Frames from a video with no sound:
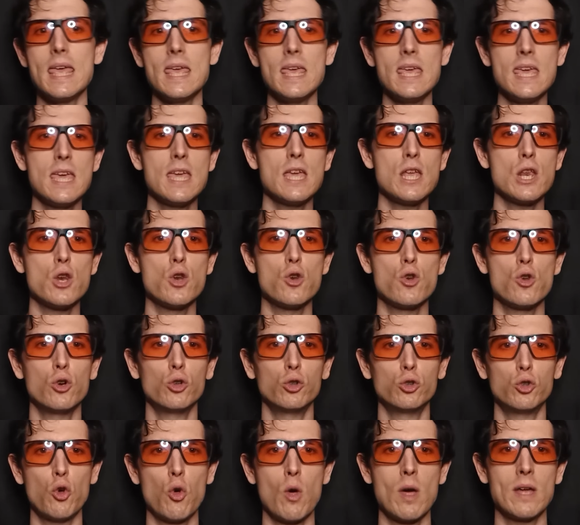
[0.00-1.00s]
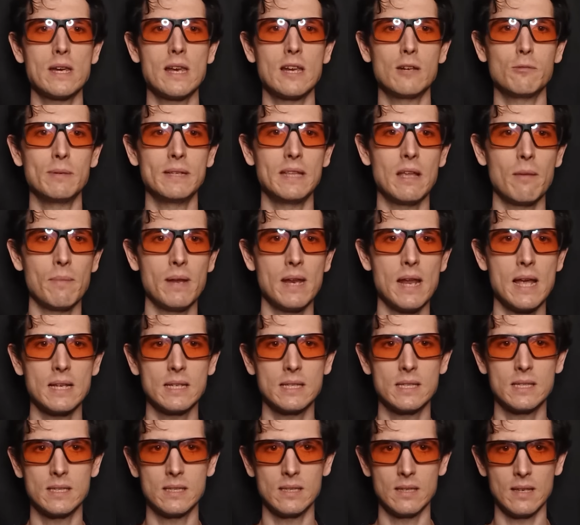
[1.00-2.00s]
y no todas las
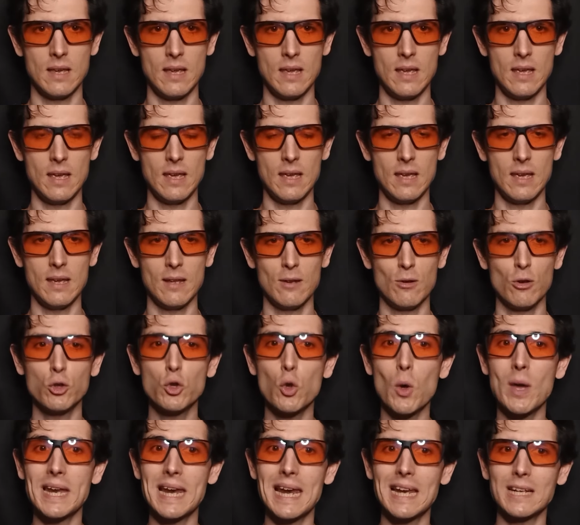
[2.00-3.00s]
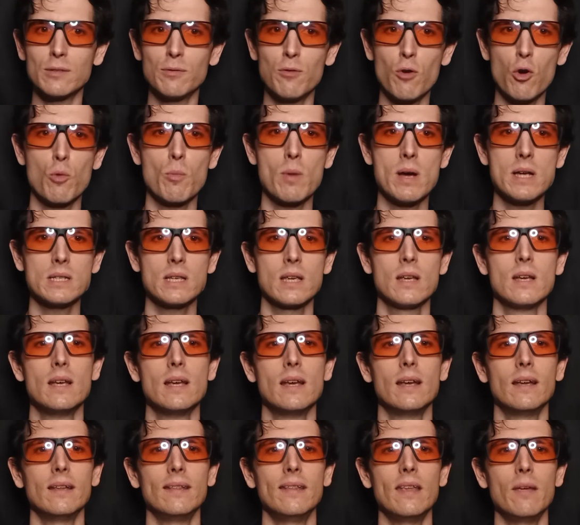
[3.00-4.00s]
vitaminas, eh, no todas las formas
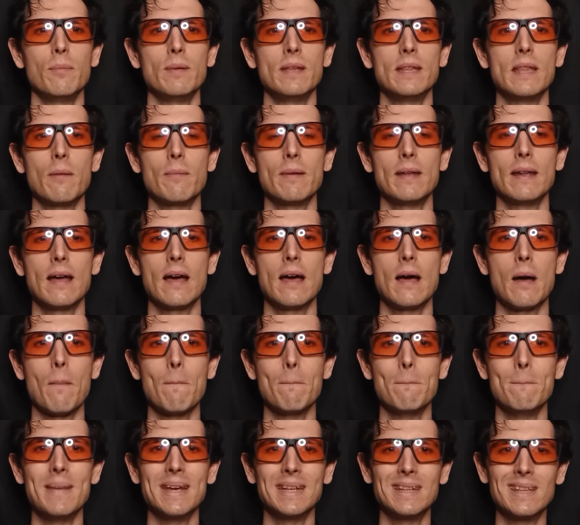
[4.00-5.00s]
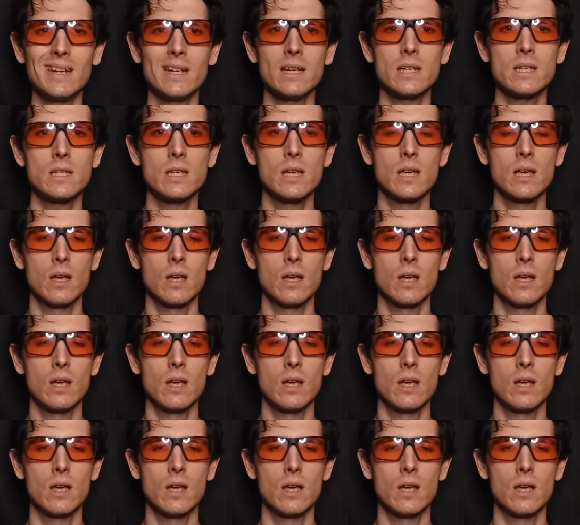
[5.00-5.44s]
de vitamina B3